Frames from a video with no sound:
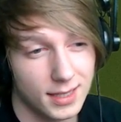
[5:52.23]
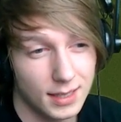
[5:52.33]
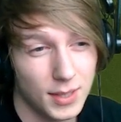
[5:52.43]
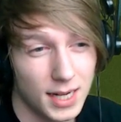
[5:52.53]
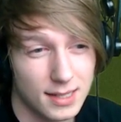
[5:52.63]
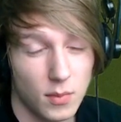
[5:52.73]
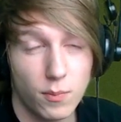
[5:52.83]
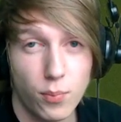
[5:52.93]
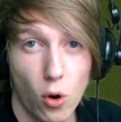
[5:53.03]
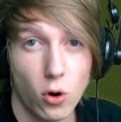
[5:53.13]
Tym razem
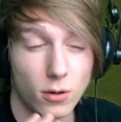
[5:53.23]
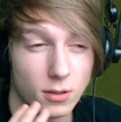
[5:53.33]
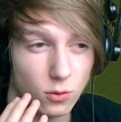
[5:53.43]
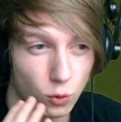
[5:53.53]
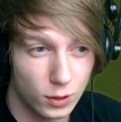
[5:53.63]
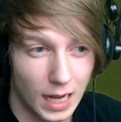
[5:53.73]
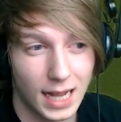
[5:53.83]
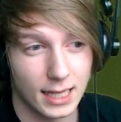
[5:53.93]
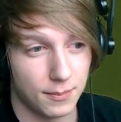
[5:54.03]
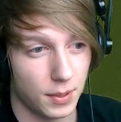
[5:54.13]
po
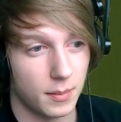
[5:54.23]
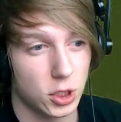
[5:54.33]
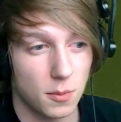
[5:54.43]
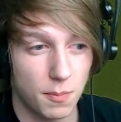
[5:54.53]
udanej premierze,